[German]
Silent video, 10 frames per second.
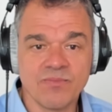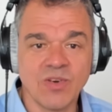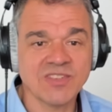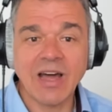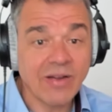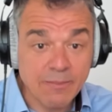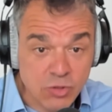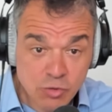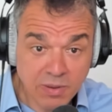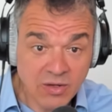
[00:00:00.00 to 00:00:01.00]
was auch
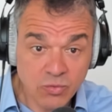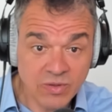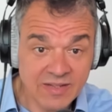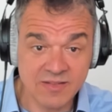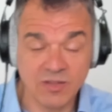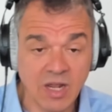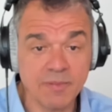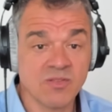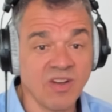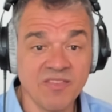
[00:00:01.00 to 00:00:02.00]
immer Spannung ist, oder
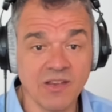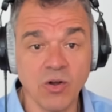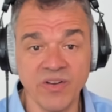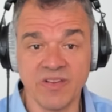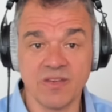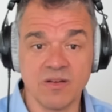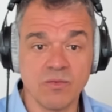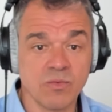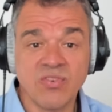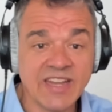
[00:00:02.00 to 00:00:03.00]
haben 20 Häuser
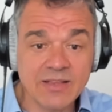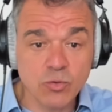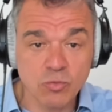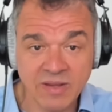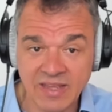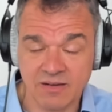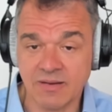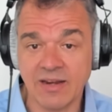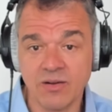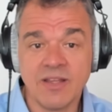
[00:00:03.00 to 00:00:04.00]
und fliegen nur umher.
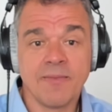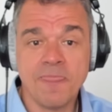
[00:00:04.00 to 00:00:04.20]
Keine Ahnung.